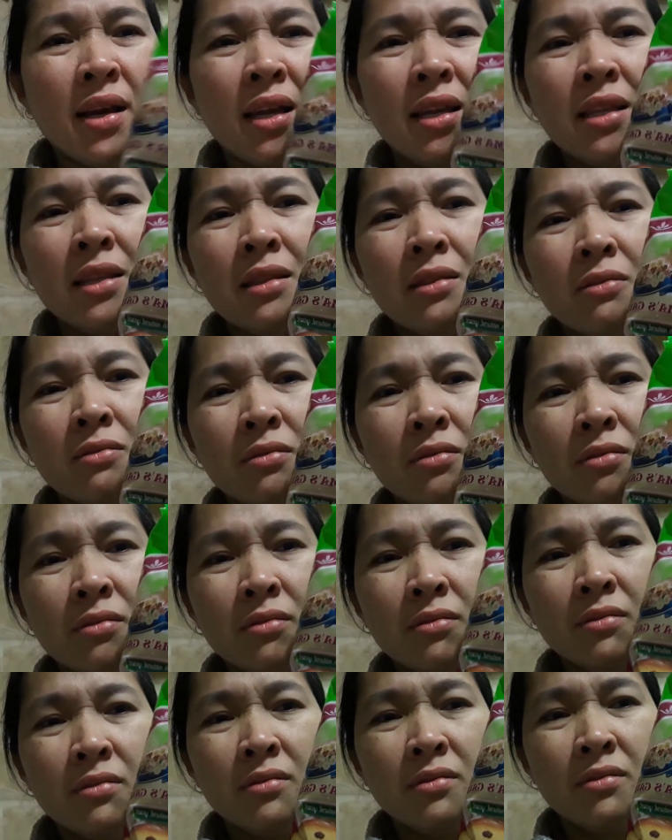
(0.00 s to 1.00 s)
ganito.
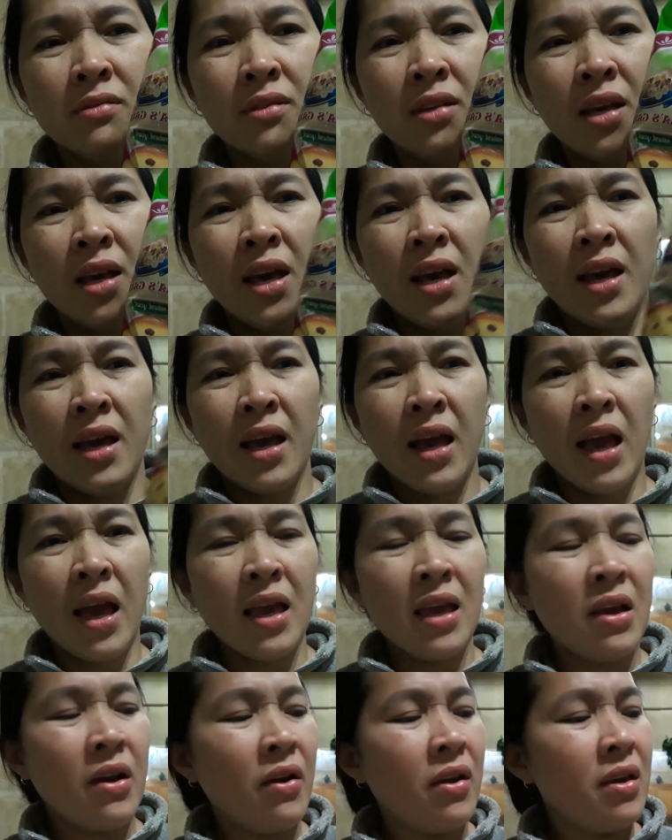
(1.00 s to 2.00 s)

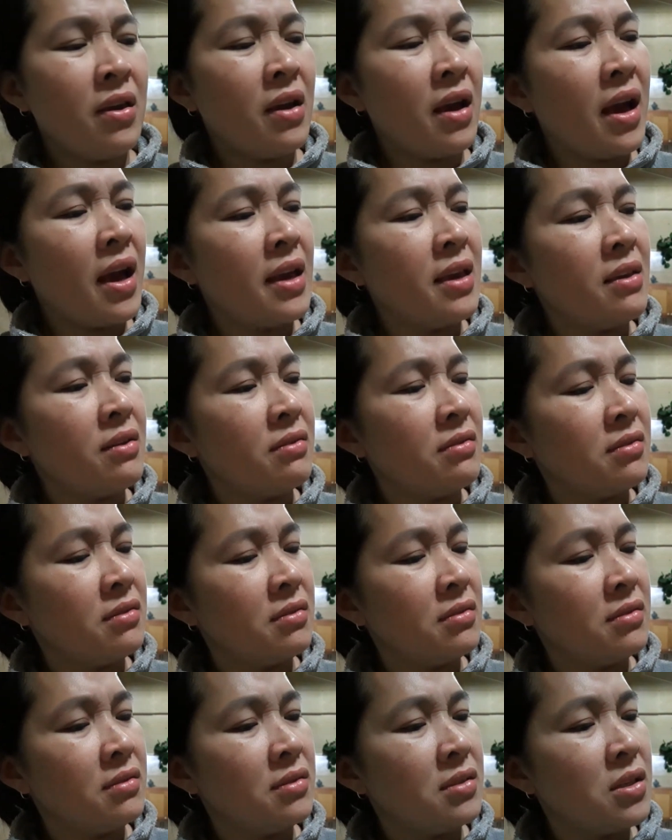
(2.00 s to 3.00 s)
Kaya, ay, ayun,
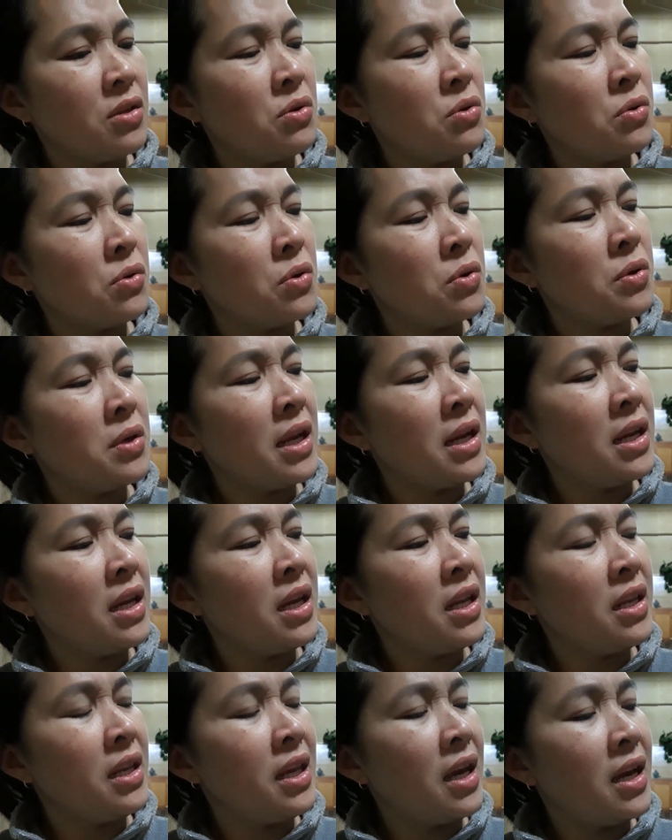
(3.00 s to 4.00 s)
siguro
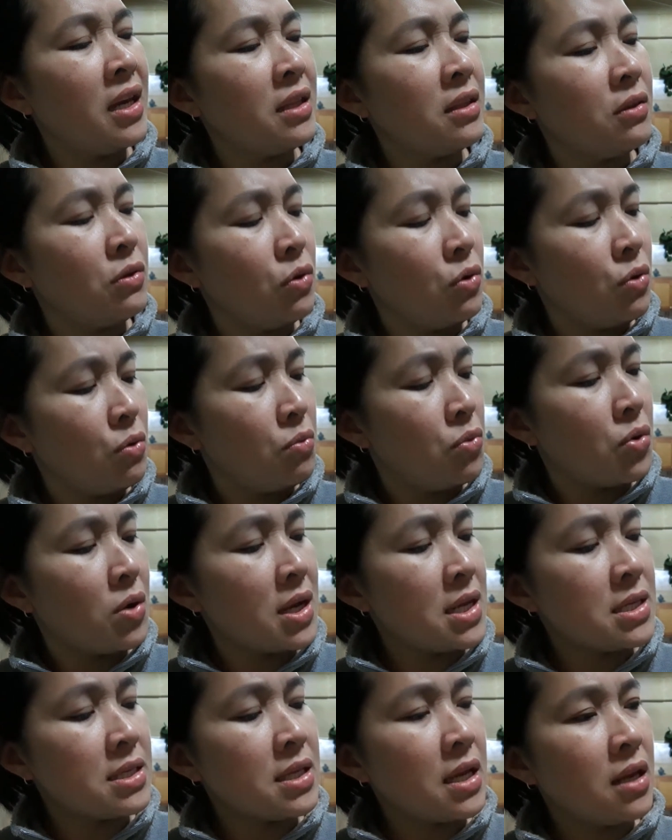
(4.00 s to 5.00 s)
dalhin niya ito
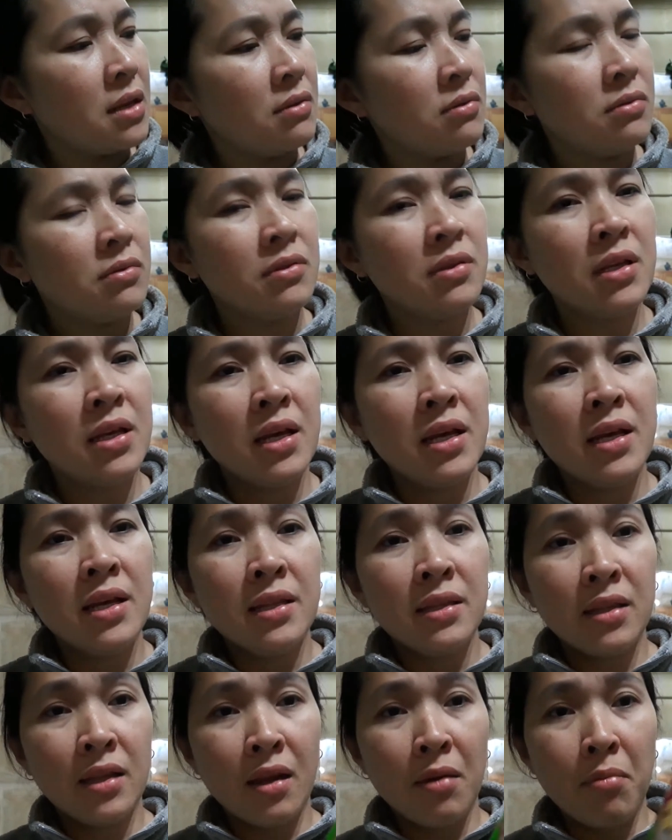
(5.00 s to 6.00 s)
bukas sa ano,
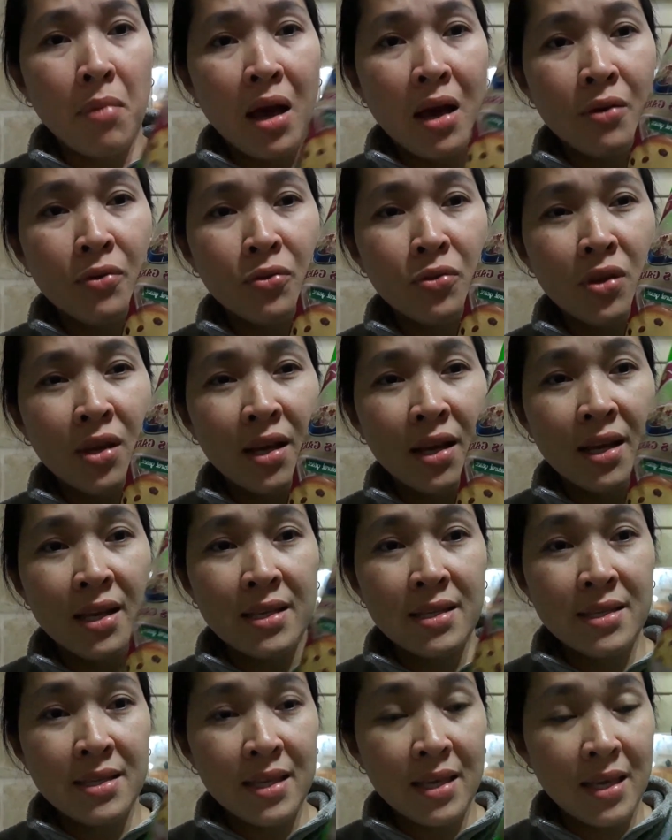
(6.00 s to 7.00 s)
trabaho niya.
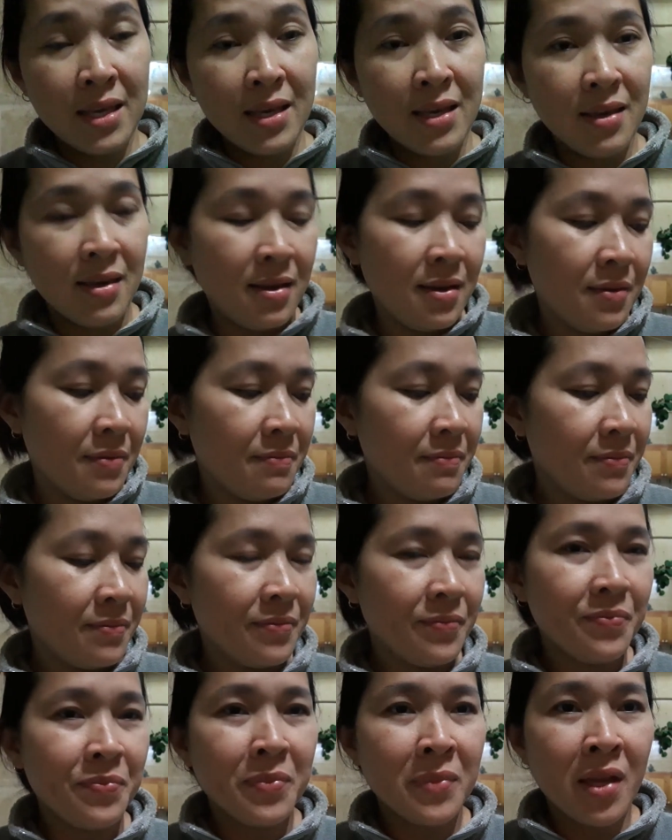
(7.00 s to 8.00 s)
Kasi,
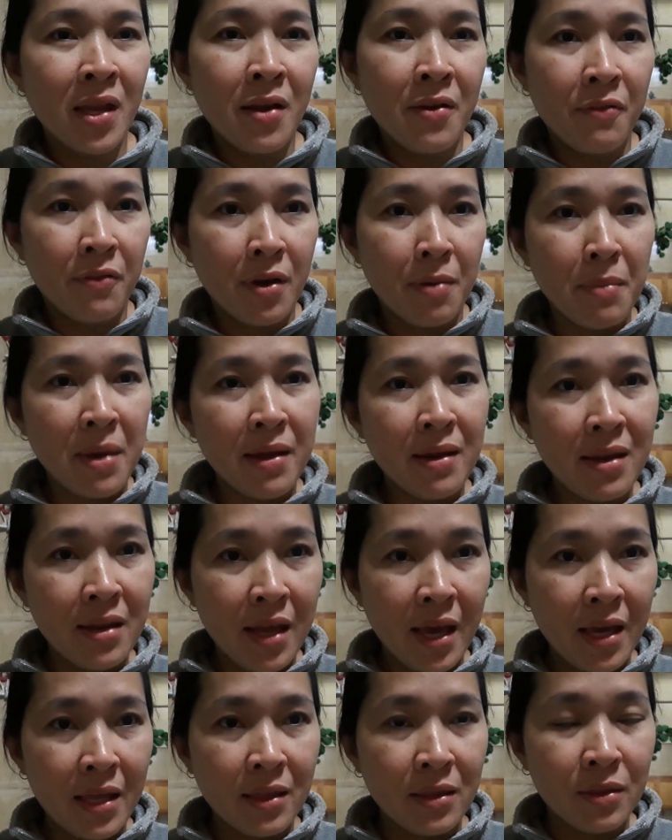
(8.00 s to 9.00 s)
from
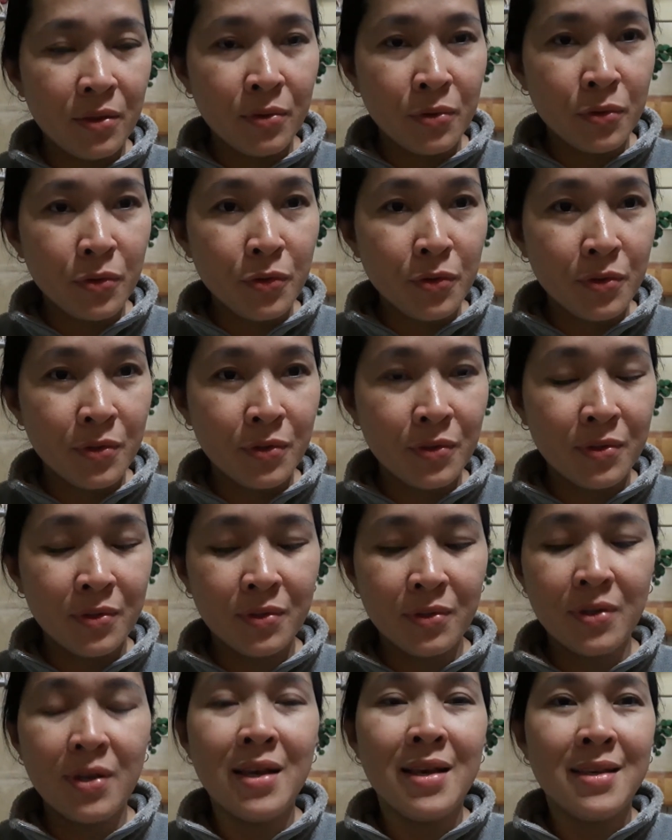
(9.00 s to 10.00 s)
Monday to
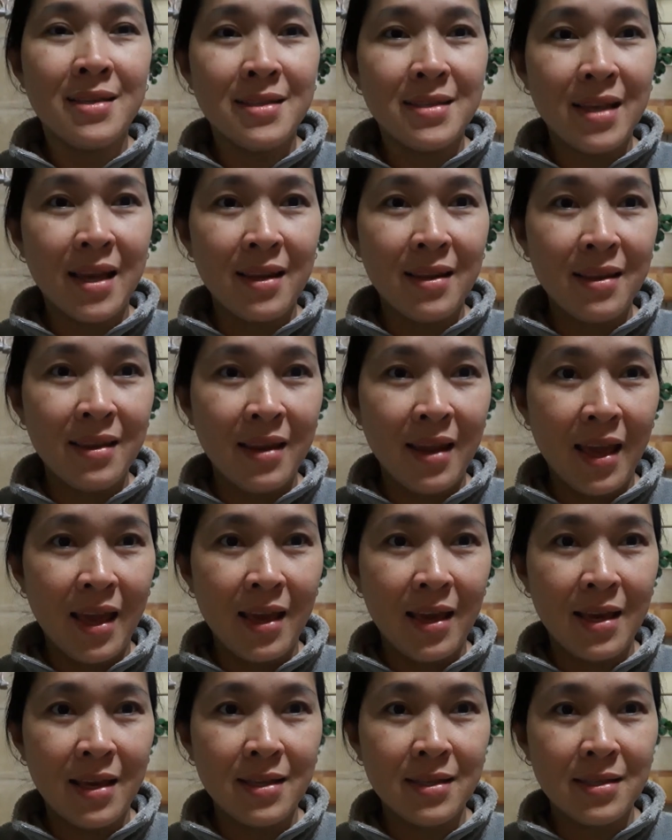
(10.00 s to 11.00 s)

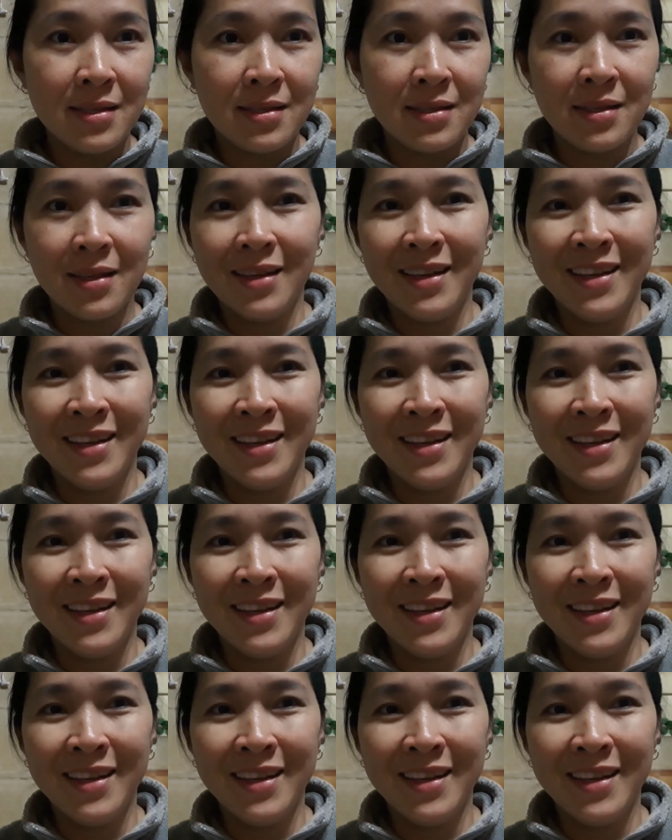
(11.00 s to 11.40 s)
Sunday is